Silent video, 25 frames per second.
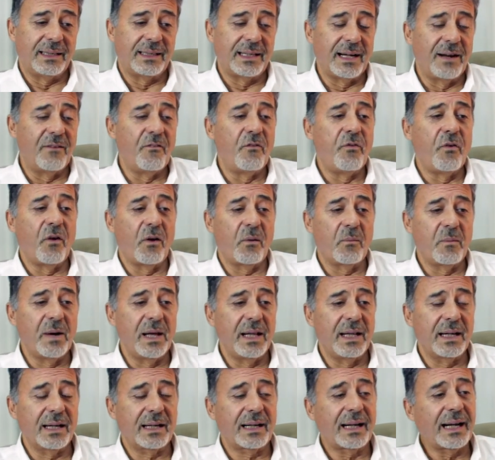
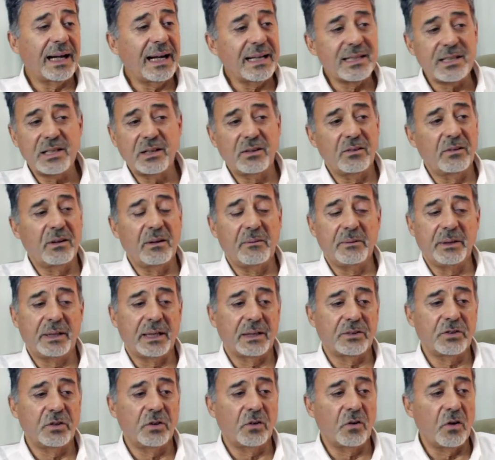transformadas casi en una
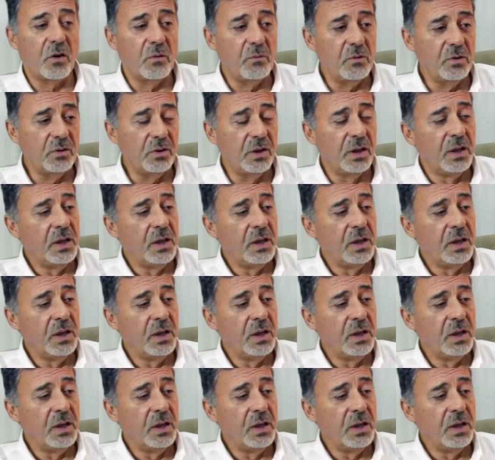habitación común.